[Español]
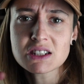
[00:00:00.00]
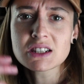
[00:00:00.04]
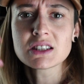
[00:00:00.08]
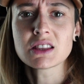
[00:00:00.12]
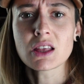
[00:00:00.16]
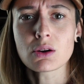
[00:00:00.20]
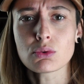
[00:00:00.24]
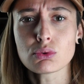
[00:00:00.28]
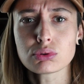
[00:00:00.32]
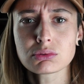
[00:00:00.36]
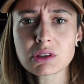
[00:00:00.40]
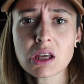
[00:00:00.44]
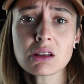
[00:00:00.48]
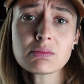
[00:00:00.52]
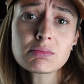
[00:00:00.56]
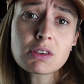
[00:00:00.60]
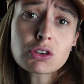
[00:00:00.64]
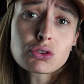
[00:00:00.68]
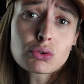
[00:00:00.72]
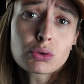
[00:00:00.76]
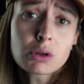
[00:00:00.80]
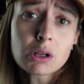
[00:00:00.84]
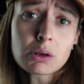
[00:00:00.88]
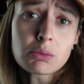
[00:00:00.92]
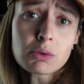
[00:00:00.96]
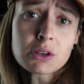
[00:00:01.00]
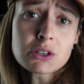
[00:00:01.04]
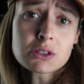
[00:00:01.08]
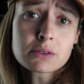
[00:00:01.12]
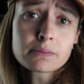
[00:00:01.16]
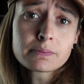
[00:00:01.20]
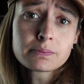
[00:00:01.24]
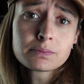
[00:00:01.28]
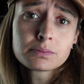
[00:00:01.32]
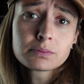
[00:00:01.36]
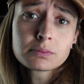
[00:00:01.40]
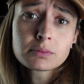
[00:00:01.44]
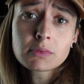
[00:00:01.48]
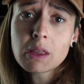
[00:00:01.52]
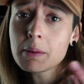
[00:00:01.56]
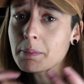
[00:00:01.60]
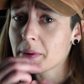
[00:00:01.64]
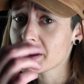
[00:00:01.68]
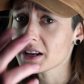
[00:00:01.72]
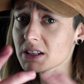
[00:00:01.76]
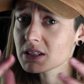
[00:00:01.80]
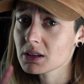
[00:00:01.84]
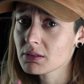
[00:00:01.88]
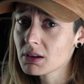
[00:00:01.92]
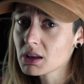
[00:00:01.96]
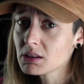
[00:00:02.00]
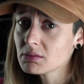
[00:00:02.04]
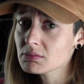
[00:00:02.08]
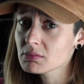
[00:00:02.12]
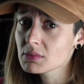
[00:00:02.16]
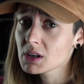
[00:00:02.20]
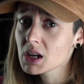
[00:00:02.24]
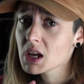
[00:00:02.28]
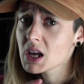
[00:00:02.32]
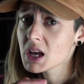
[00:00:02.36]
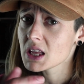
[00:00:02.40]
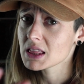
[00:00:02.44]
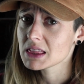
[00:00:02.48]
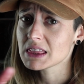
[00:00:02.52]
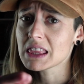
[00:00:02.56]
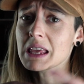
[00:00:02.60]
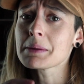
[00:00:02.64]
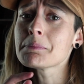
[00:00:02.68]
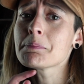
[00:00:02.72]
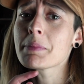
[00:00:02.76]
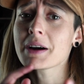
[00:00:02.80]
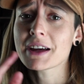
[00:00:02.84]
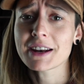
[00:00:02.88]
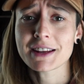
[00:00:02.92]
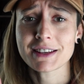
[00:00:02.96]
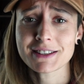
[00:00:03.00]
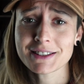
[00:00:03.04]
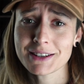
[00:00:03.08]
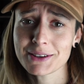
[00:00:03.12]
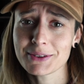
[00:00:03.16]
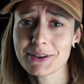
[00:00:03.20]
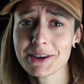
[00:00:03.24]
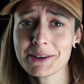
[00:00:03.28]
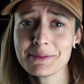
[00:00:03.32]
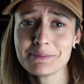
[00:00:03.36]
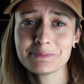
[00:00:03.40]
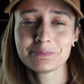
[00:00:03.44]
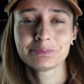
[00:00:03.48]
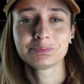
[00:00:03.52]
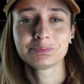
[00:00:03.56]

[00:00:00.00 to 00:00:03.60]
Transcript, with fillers: y si te gusta te suscribís. ¿Te parece bien? ¿Te parece bien?